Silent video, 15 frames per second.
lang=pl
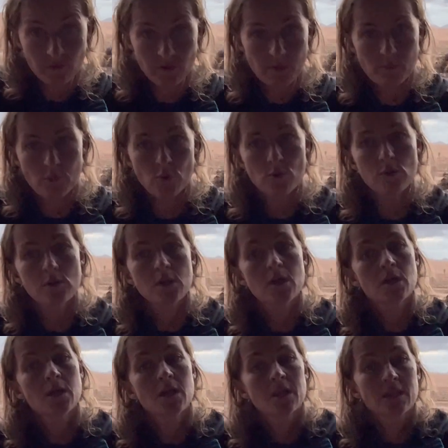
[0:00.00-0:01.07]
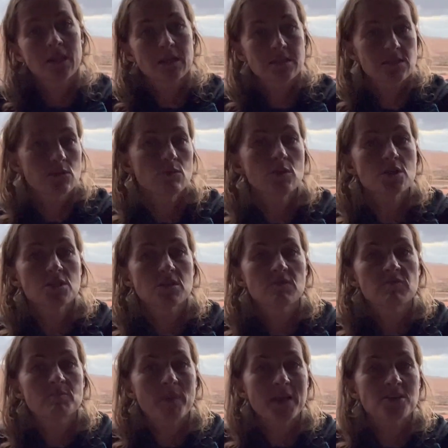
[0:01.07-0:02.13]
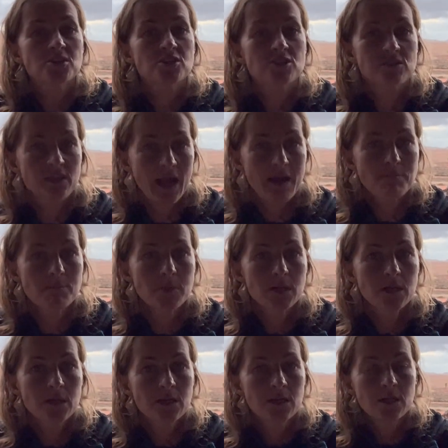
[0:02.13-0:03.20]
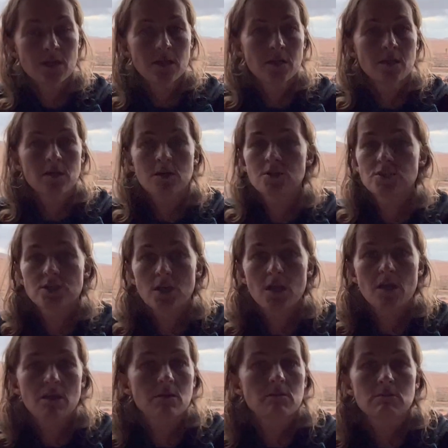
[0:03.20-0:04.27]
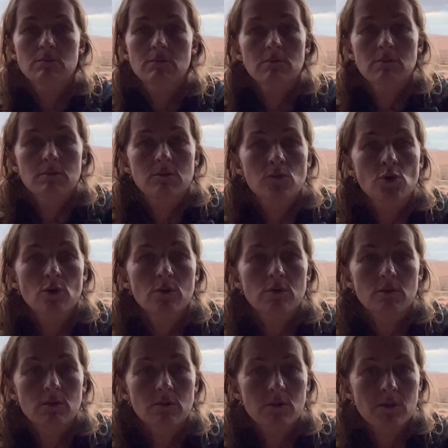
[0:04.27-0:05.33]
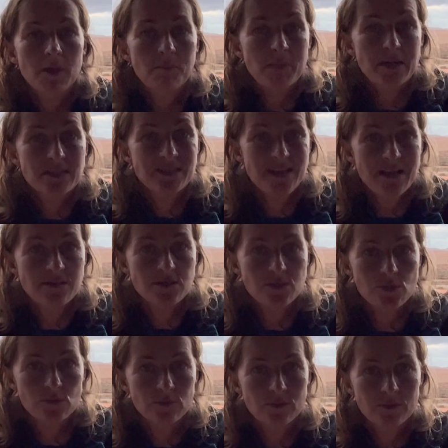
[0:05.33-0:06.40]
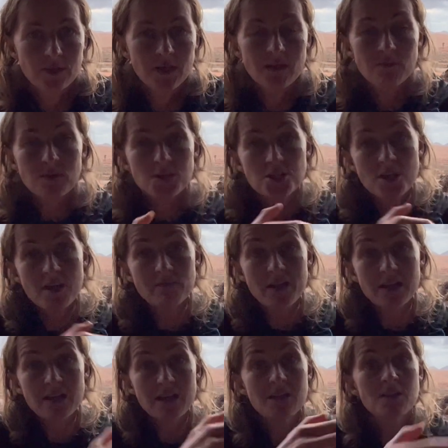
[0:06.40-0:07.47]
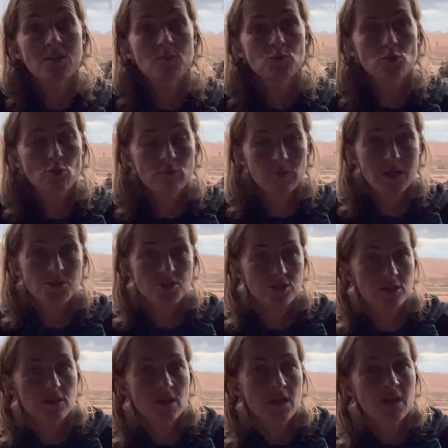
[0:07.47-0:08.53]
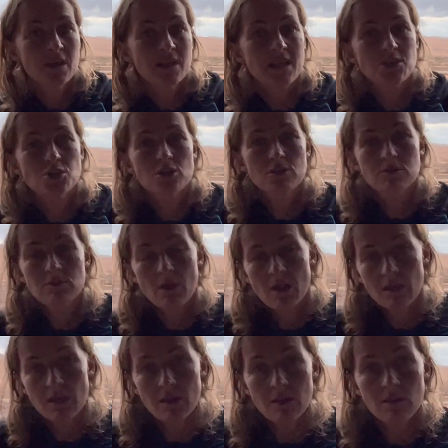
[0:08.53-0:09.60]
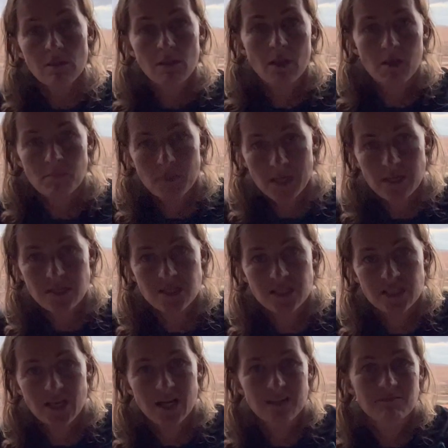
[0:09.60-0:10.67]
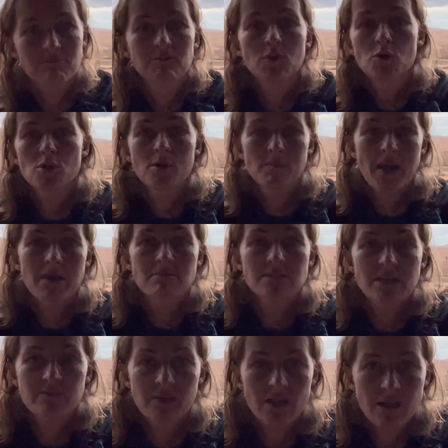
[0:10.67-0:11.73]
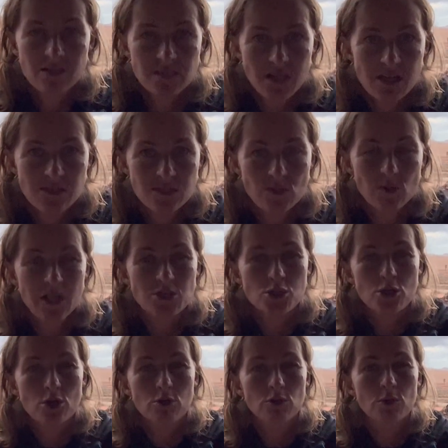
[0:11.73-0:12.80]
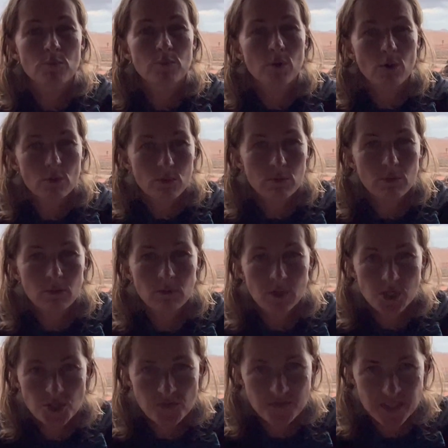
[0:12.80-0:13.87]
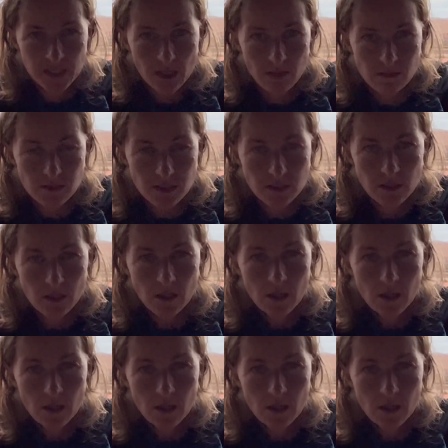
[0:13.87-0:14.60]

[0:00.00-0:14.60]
wybór, decyduje się wpaść tam, gdzie to nie ma sensu. I właśnie Ewangelia nam tłumaczy, dlaczego te inne miejsca no, nie mają za wiele sensu, dlaczego one blokują nasz wzrost